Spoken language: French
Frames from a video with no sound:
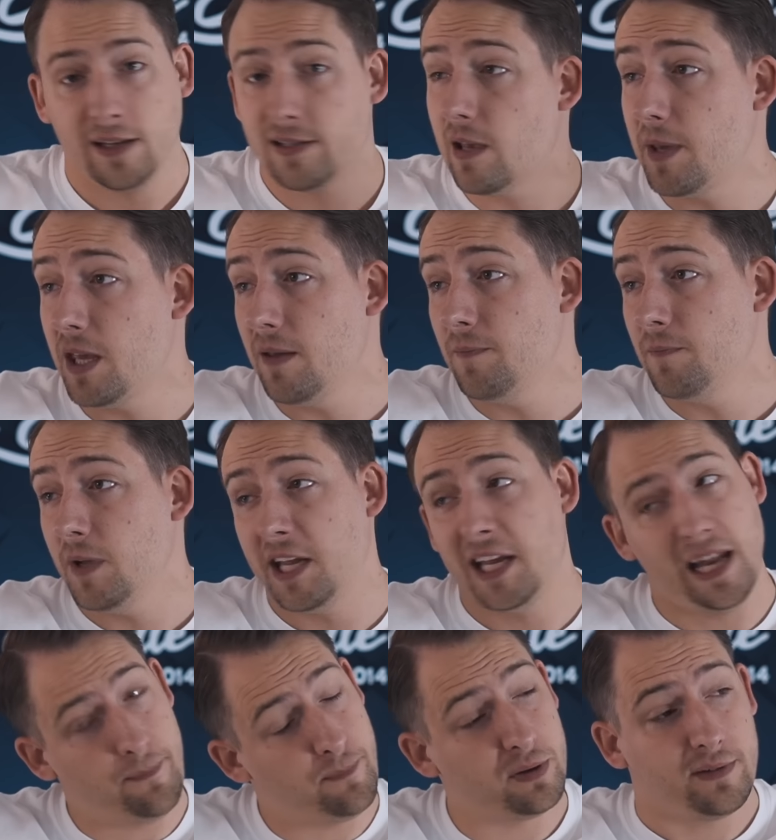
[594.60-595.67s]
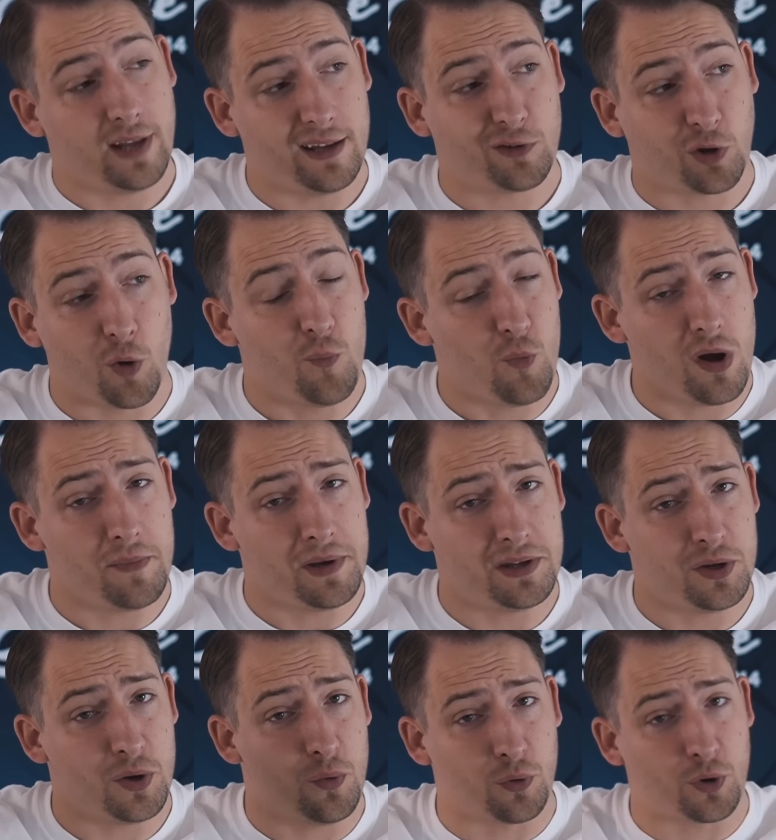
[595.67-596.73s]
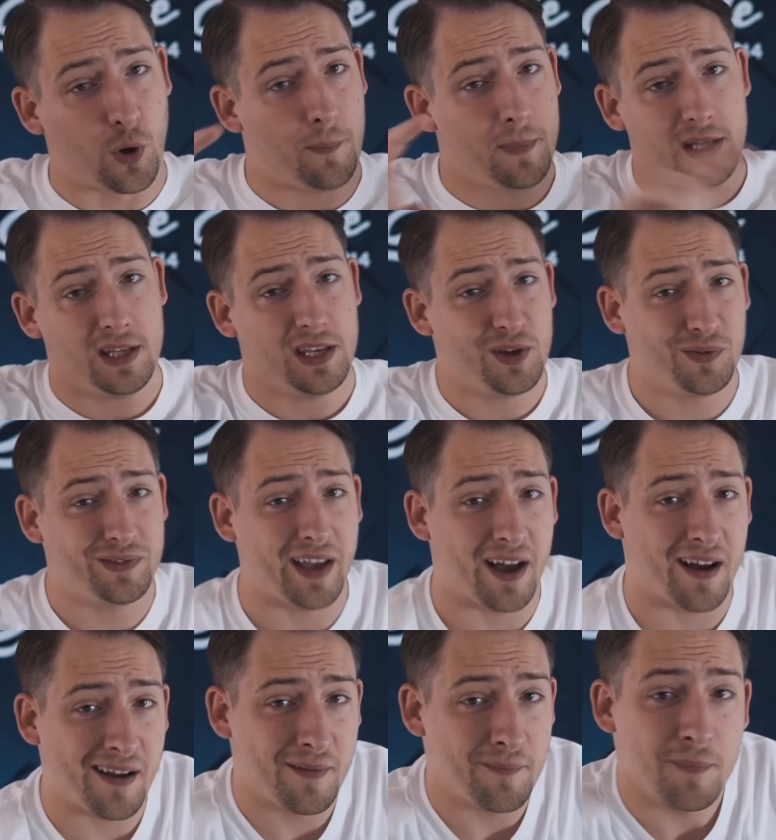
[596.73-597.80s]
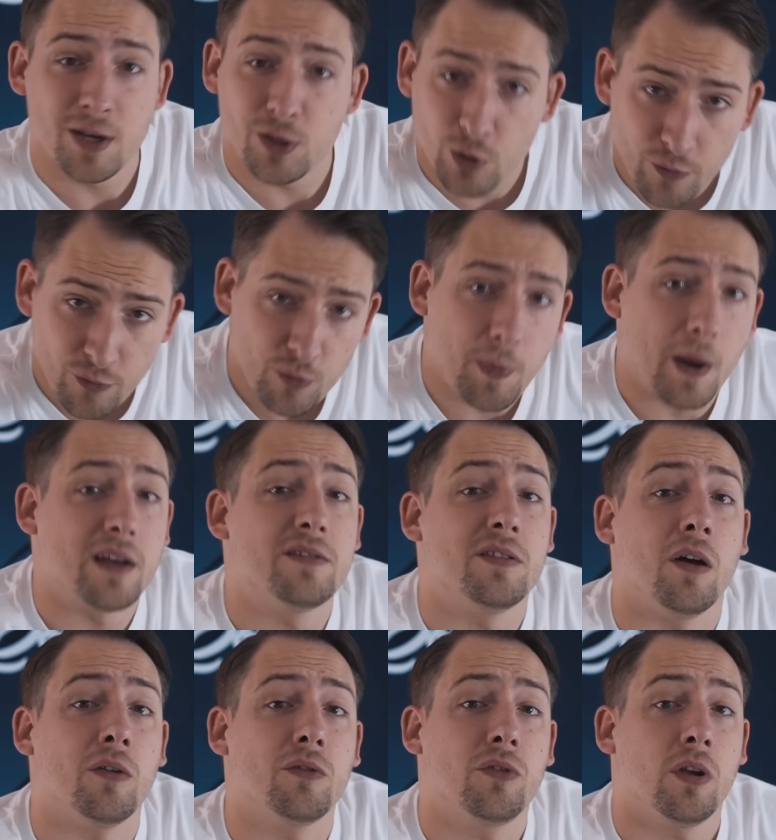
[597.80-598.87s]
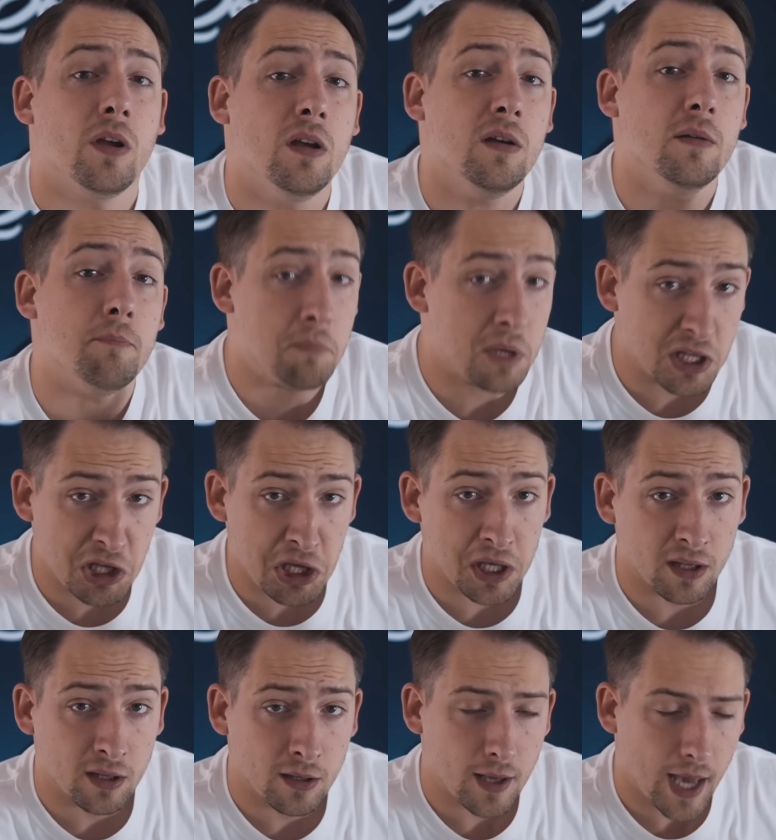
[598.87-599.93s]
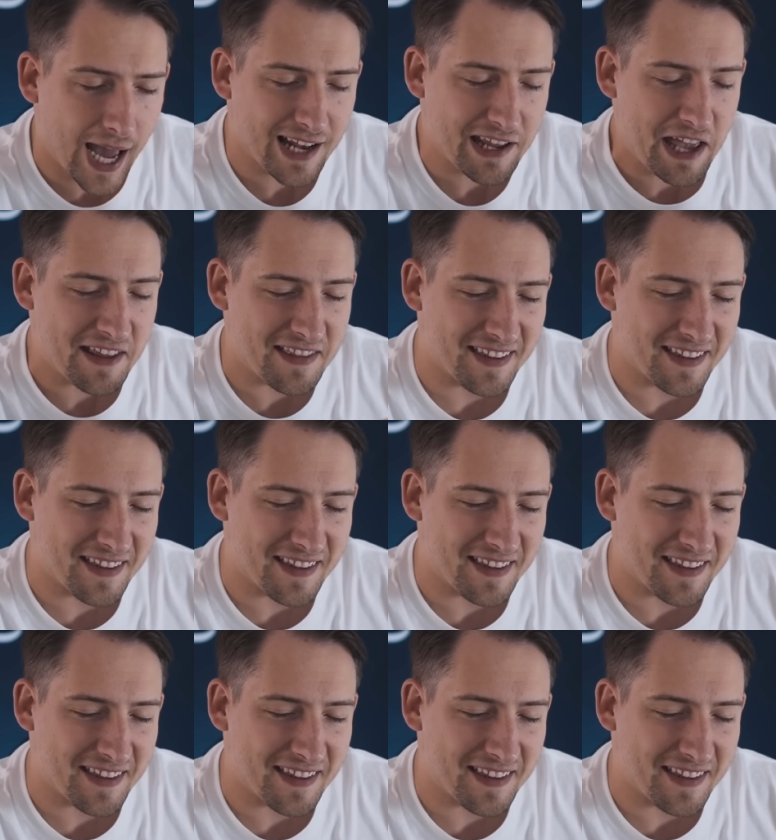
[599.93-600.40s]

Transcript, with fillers: les amis, il est peut-être moins mignon que Mini Yoda, mais je vous présente Mini Alien.